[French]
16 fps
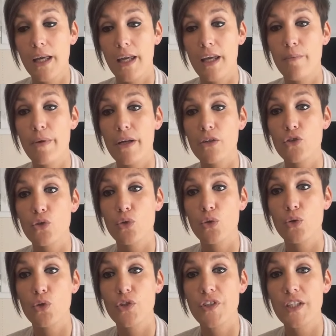eh bien
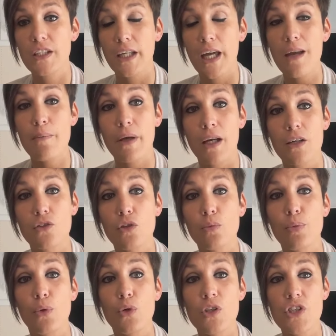je citerai par
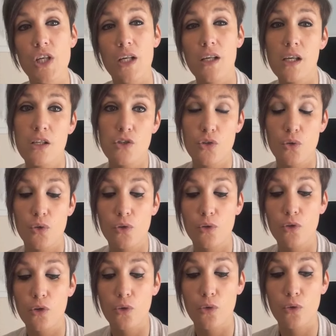exemple le challenge
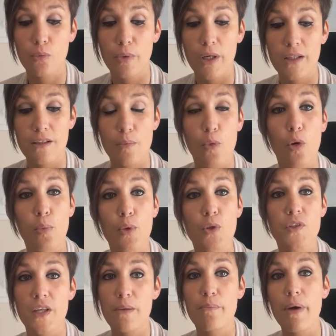euh, que m'a été
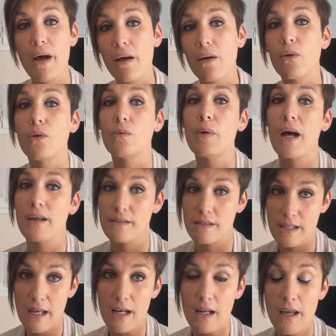proposé par euh,
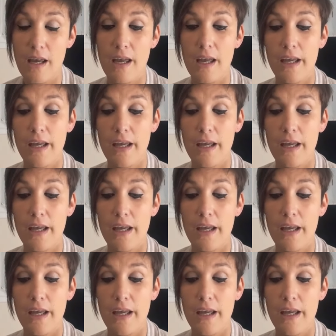Bartel.